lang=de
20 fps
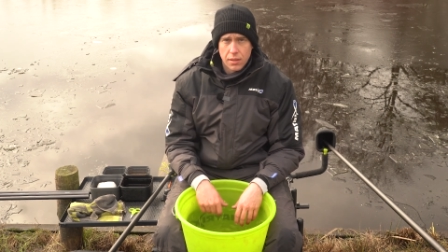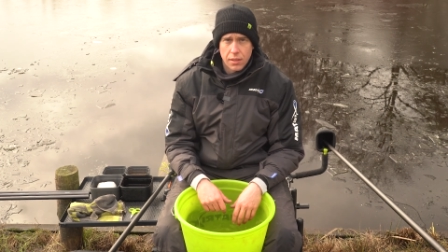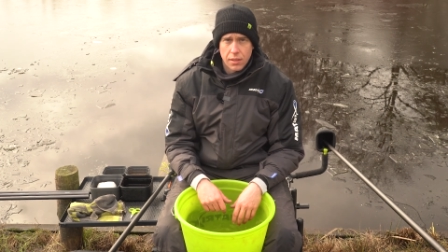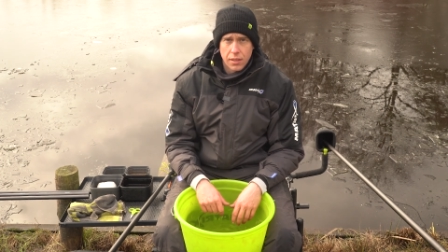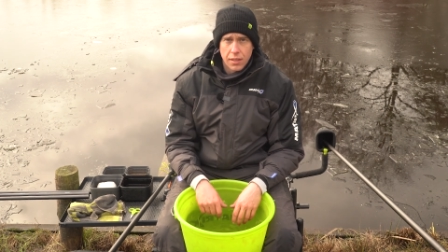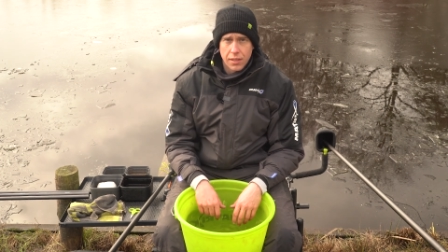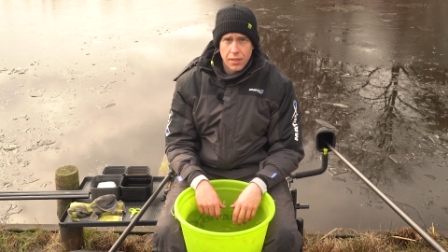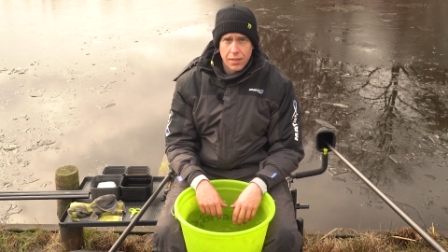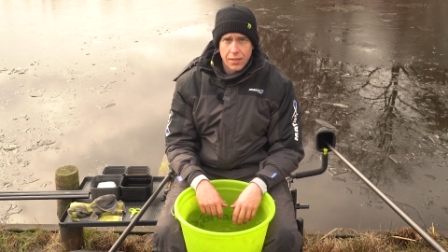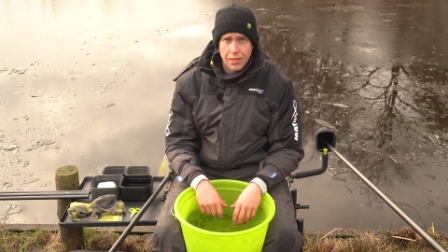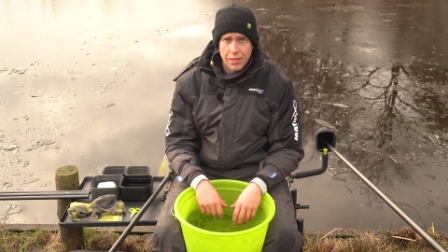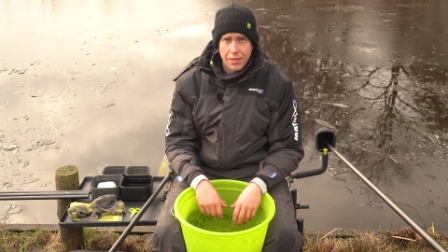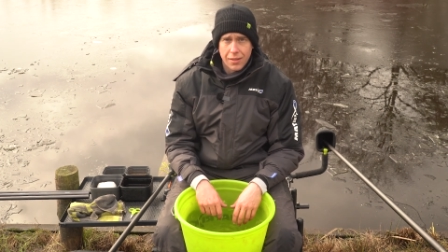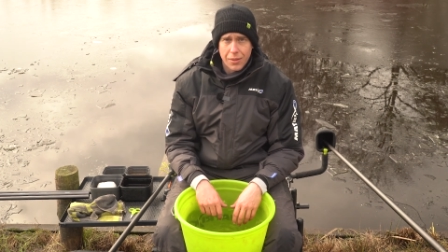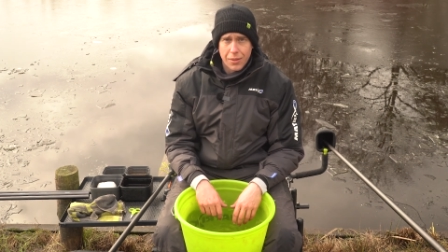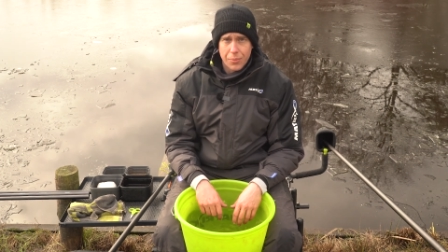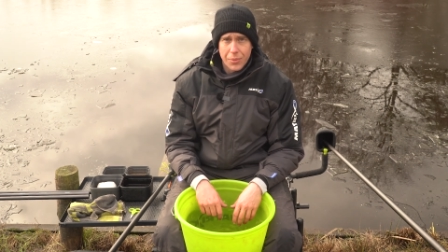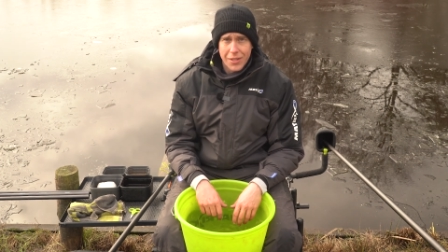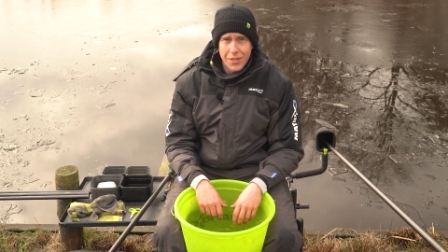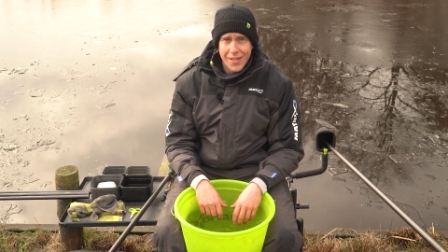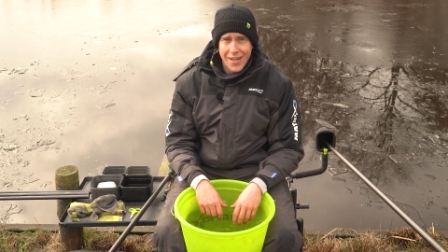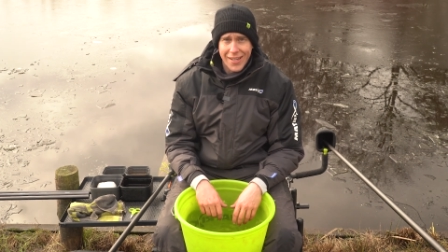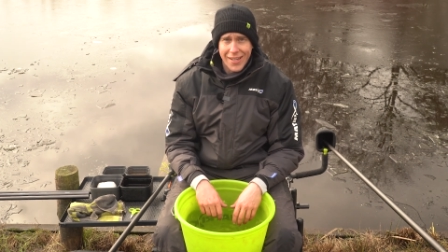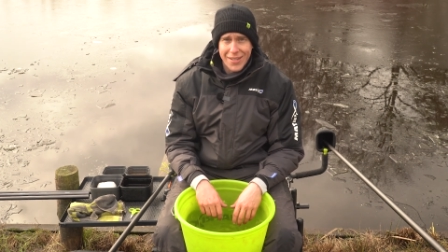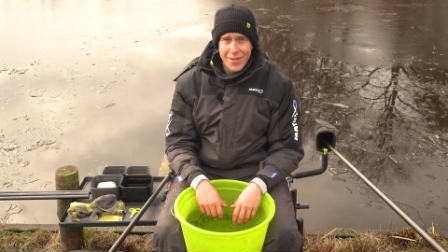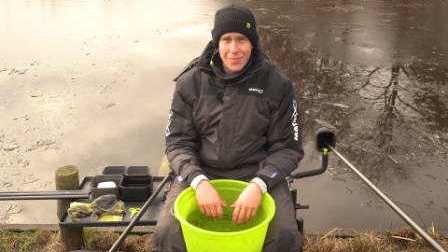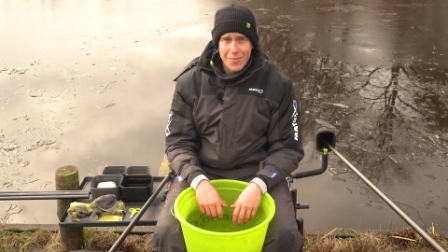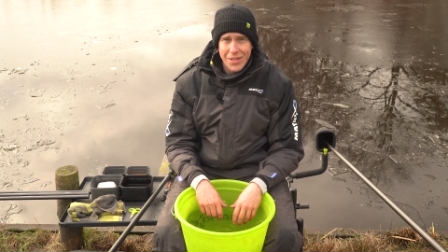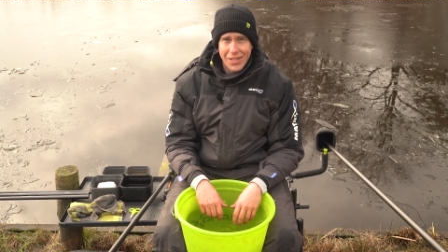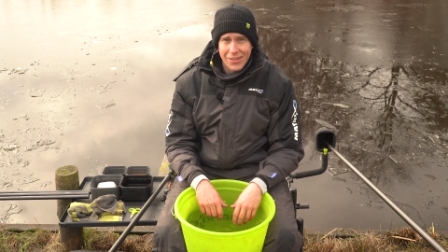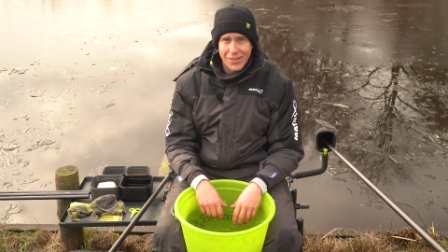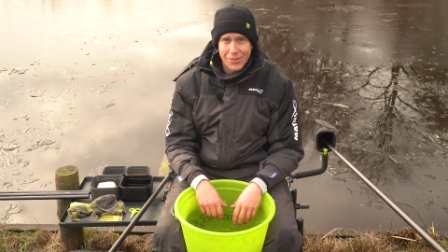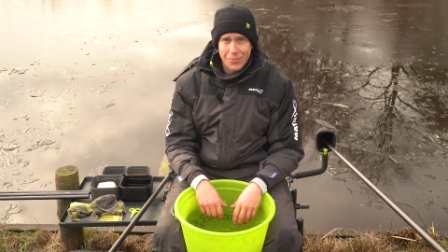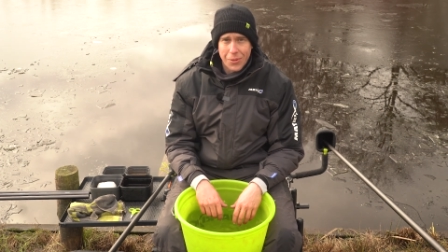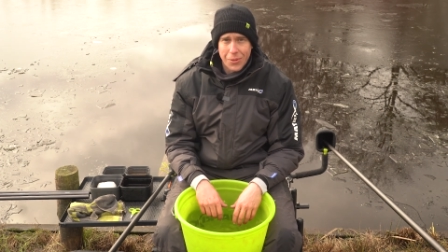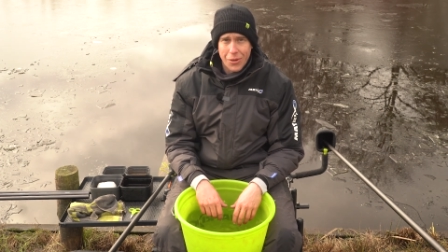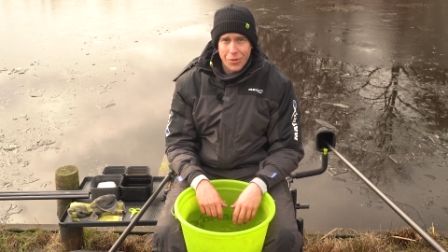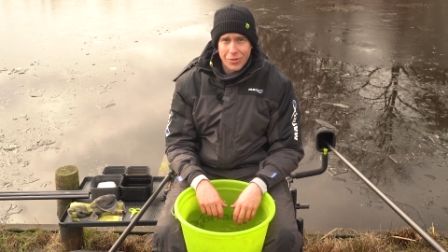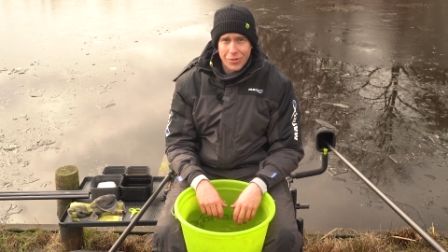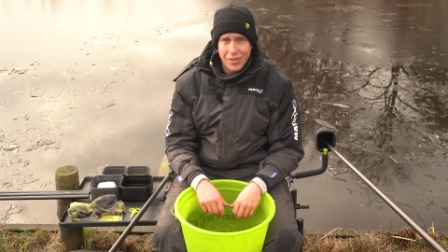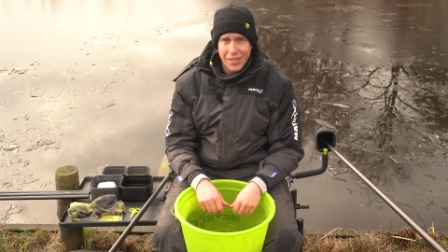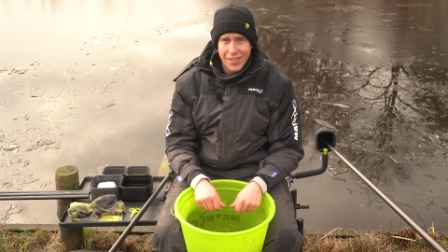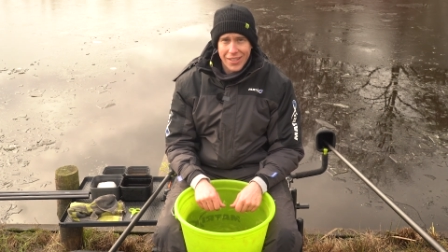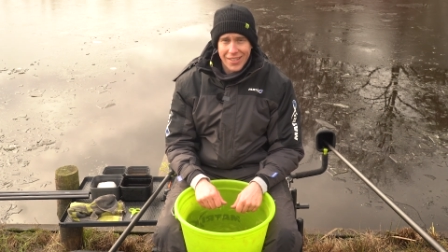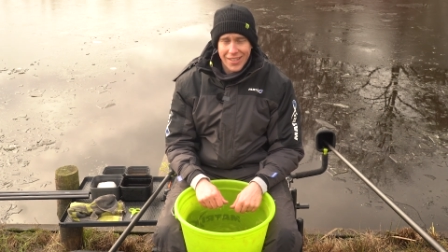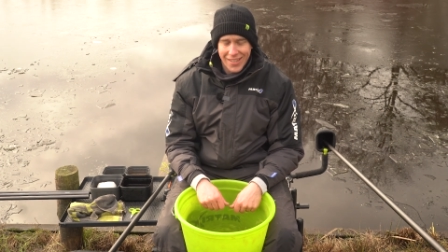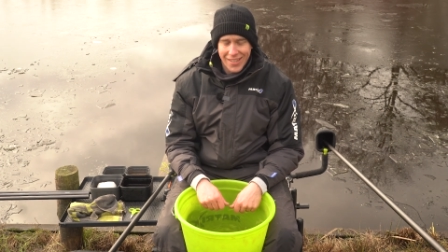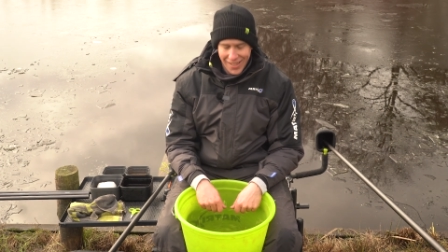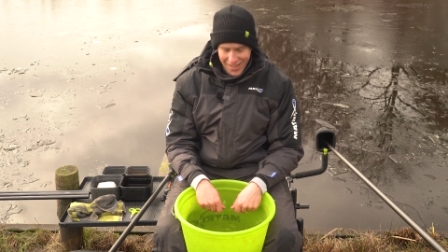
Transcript: Ich äh, bin nach der Mittagspause richtig